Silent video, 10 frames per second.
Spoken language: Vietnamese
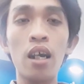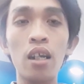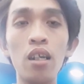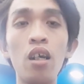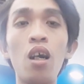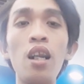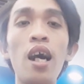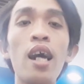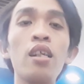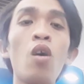đưa
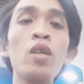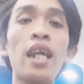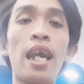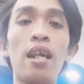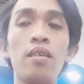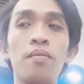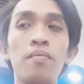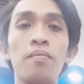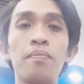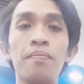lên nói chuyện
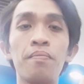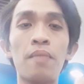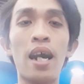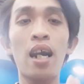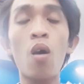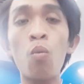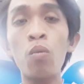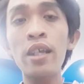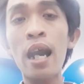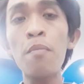mà
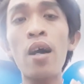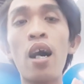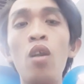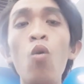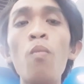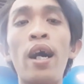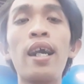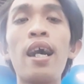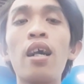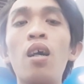không dám mà đú mặt
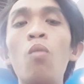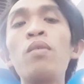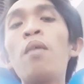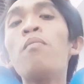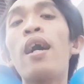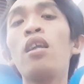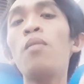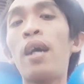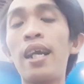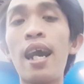ra không dám mà đưa
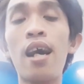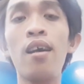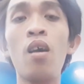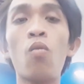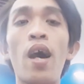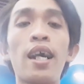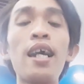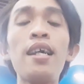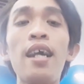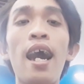mặt ra và
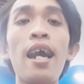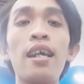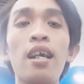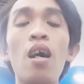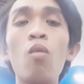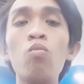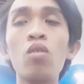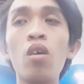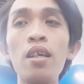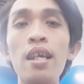cái hay không
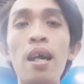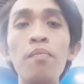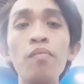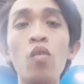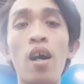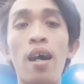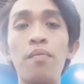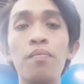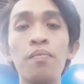có dám và